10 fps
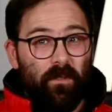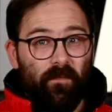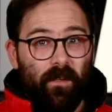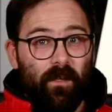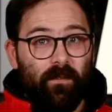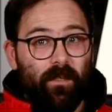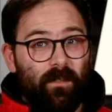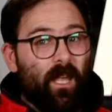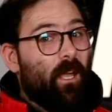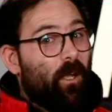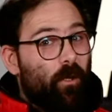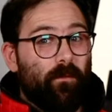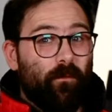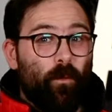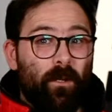qui me viennent en tête, le
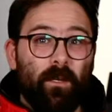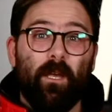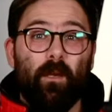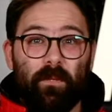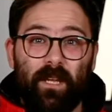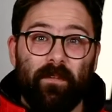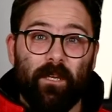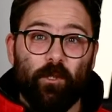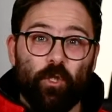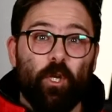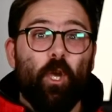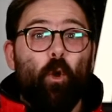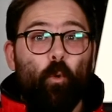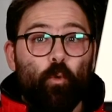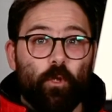froid puis la neige.
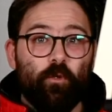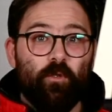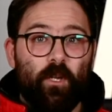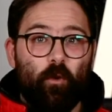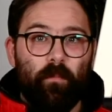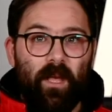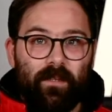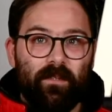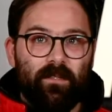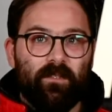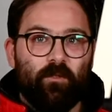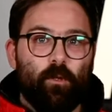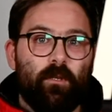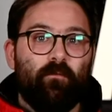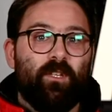Aujourd'hui, nous allons parler des accessoires
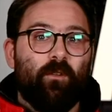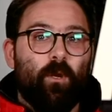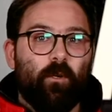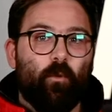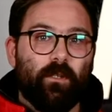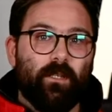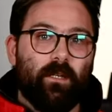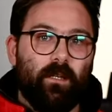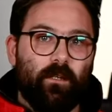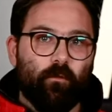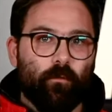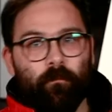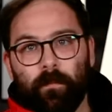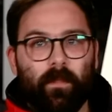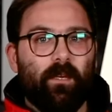qui vous aideront à conquérir les deux.
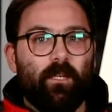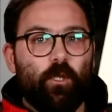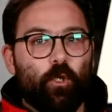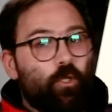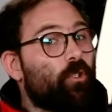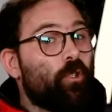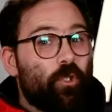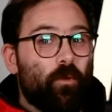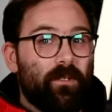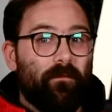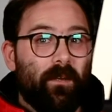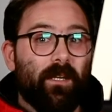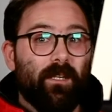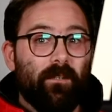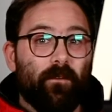Il y a juste une chose à faire
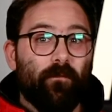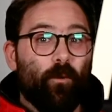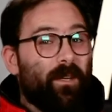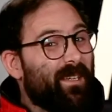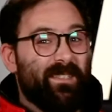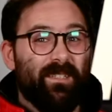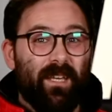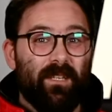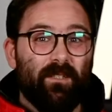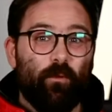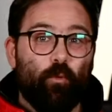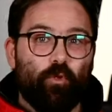quand il fait froid et c'est de rester au